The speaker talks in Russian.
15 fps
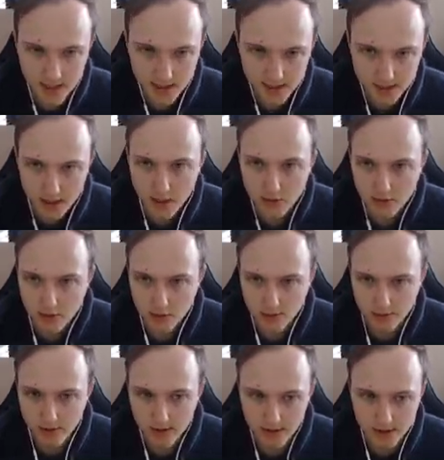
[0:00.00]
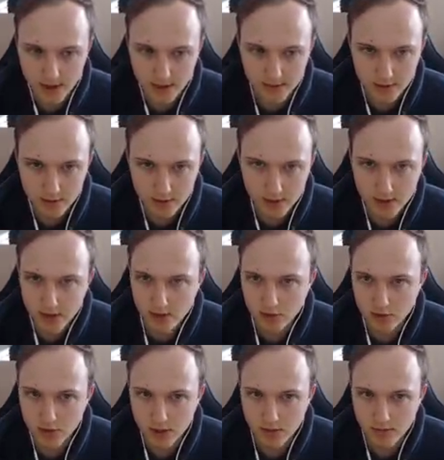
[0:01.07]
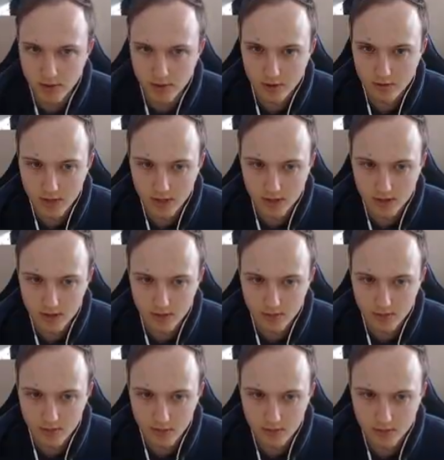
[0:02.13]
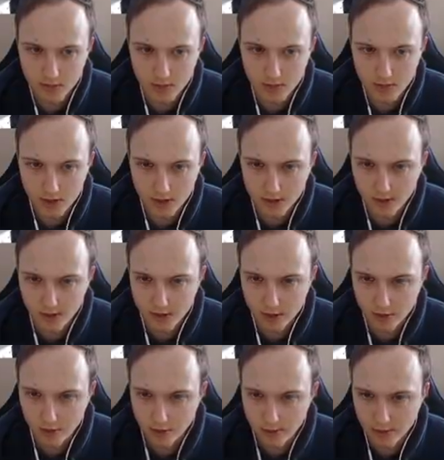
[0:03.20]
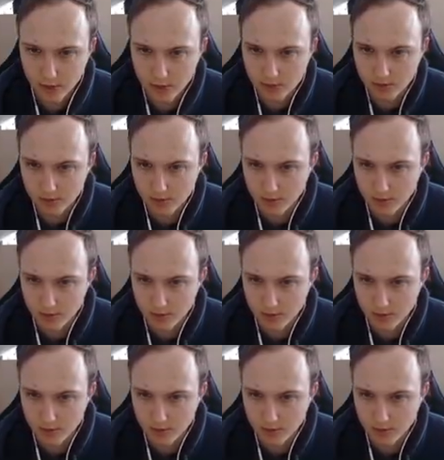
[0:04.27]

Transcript: не знаю, он не успевает, скорее всего, я дотянуться до первого места, но попробуем сейчас реализовать еще оверку.